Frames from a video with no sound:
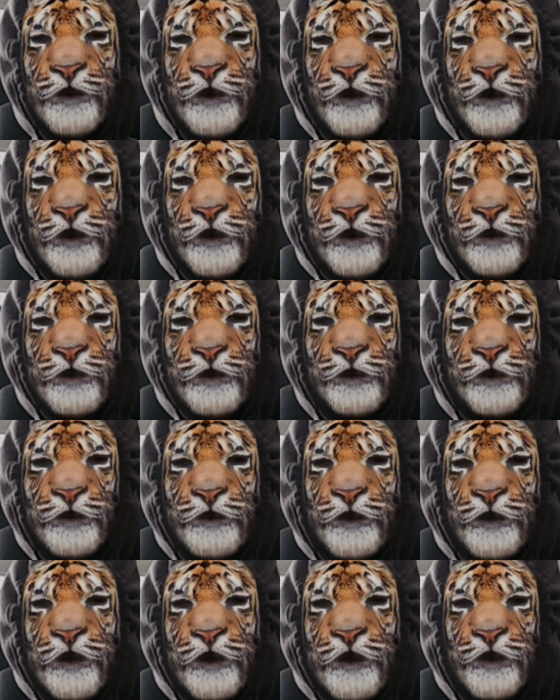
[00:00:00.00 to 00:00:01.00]
E,
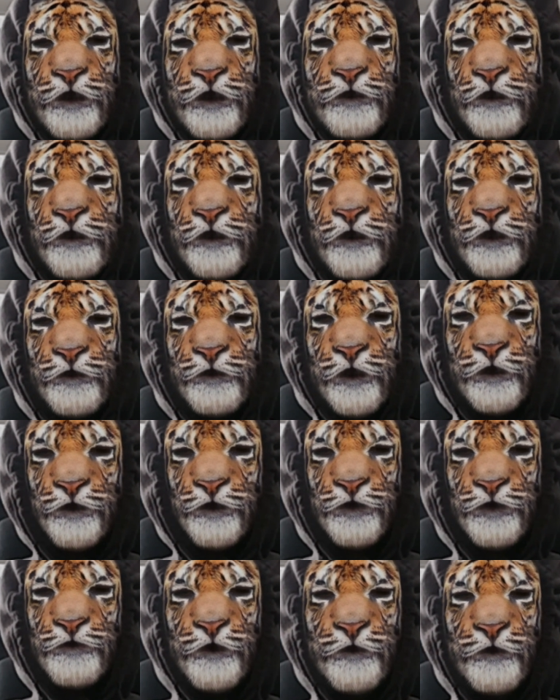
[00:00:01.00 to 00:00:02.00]
e a gente vai continuar
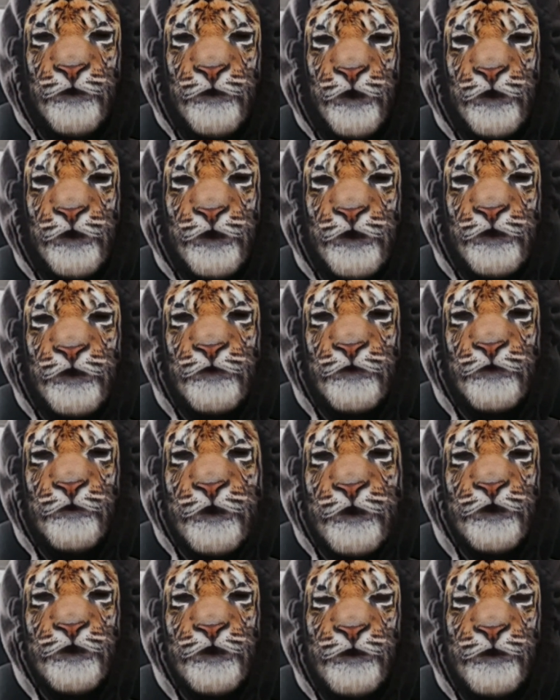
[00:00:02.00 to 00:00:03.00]
postando com mais
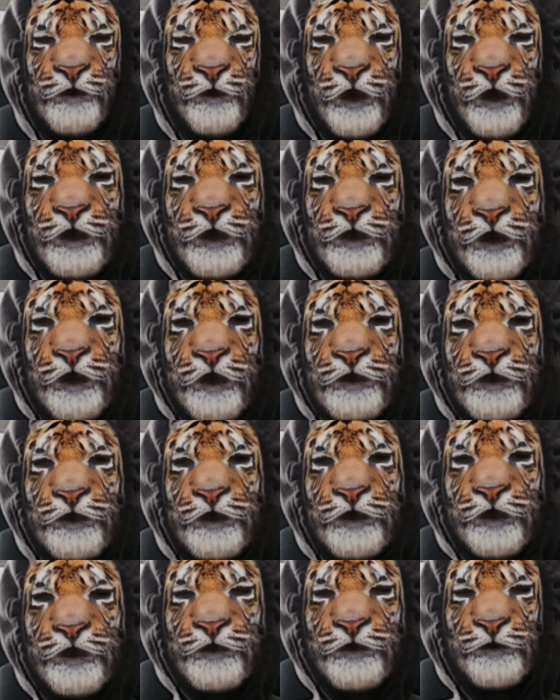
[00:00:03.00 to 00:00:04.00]
regularidade
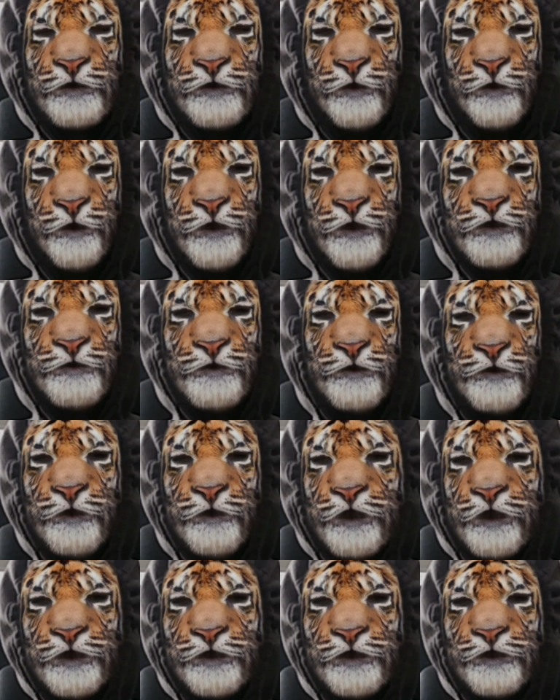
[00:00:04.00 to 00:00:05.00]
nos próximos
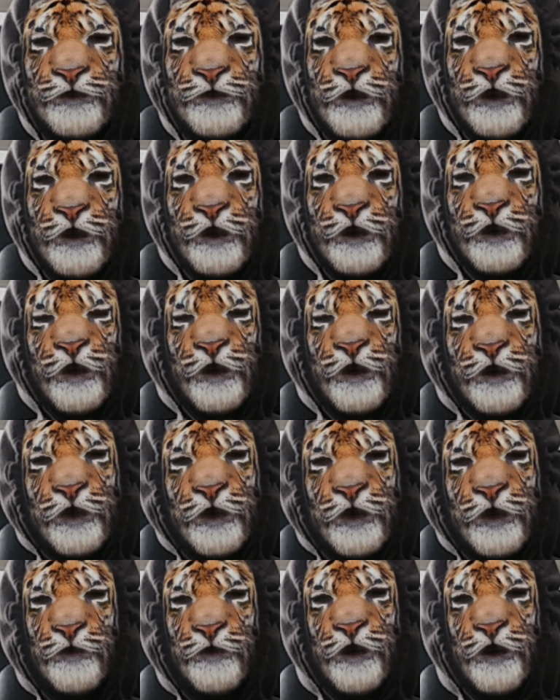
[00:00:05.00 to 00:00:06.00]
meses, é,
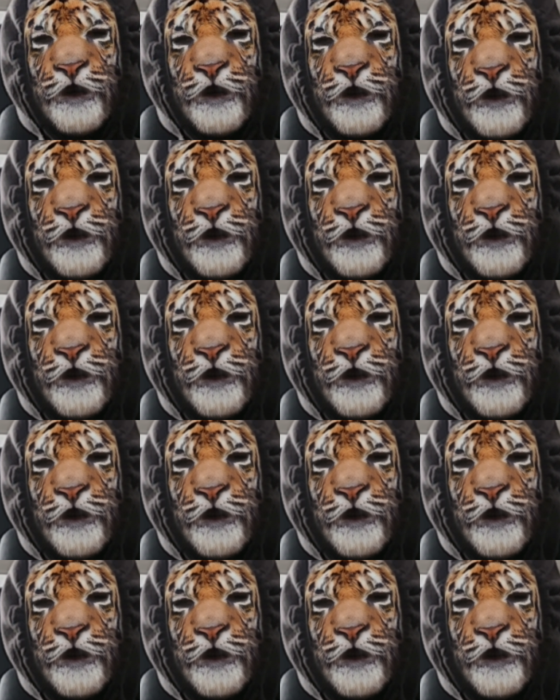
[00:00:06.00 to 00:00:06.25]
focando aí